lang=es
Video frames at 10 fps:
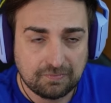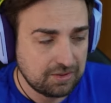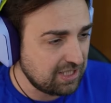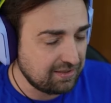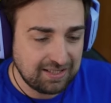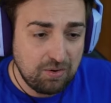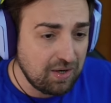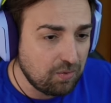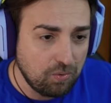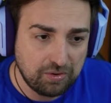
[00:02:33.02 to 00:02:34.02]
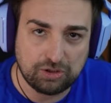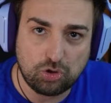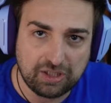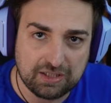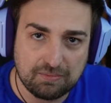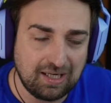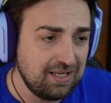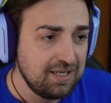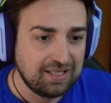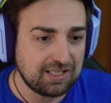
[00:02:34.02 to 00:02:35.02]
O sea, da igual el juego que toques, ¿vale?
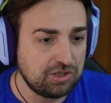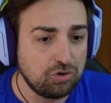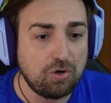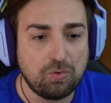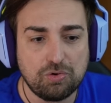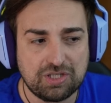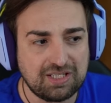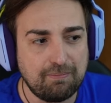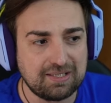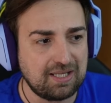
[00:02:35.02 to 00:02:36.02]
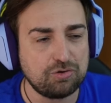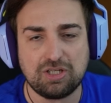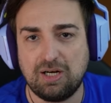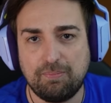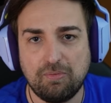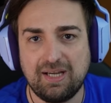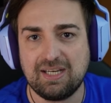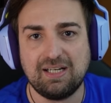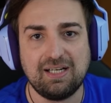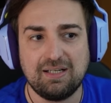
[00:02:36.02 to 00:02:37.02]
Casi todos los juegos están basados en el PvE y
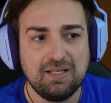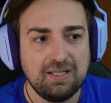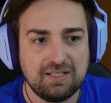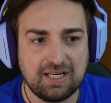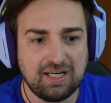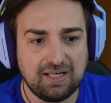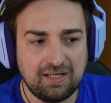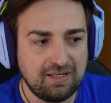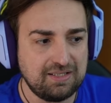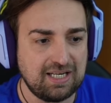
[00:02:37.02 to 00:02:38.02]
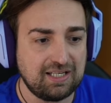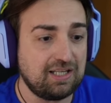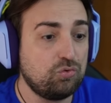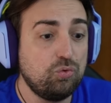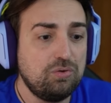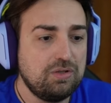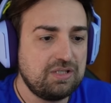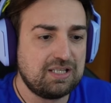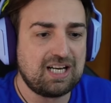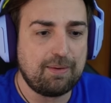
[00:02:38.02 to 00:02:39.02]
en el, y en el, en el que tú
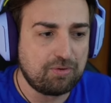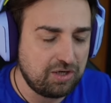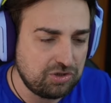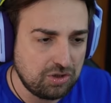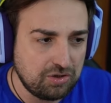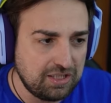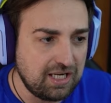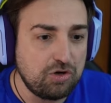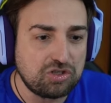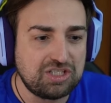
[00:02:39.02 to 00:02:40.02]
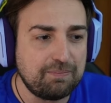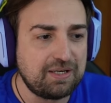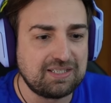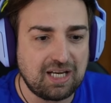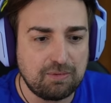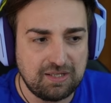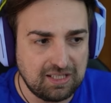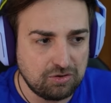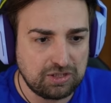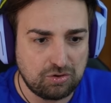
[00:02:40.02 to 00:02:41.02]
sientas la progresión y el no siempre estar
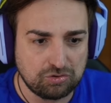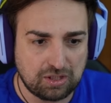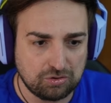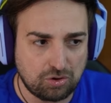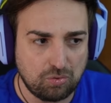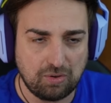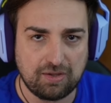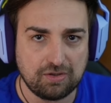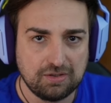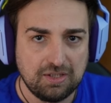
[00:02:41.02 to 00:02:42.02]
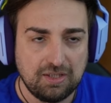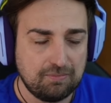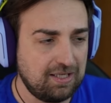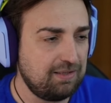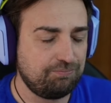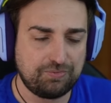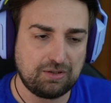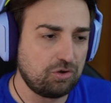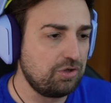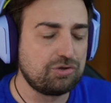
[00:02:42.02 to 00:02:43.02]
midiéndote contra otro jugador, ¿vale?
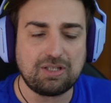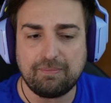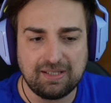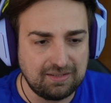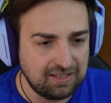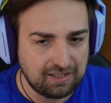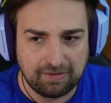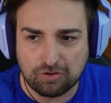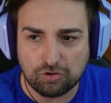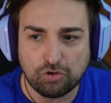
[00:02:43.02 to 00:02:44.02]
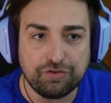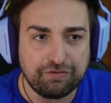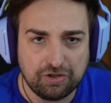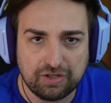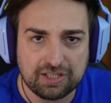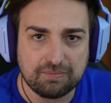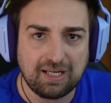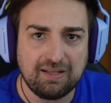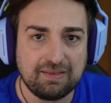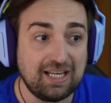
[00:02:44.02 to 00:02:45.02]
Todo esto también tiene que ver con condiciones,
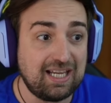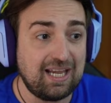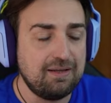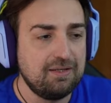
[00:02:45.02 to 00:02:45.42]
¿vale? De qué?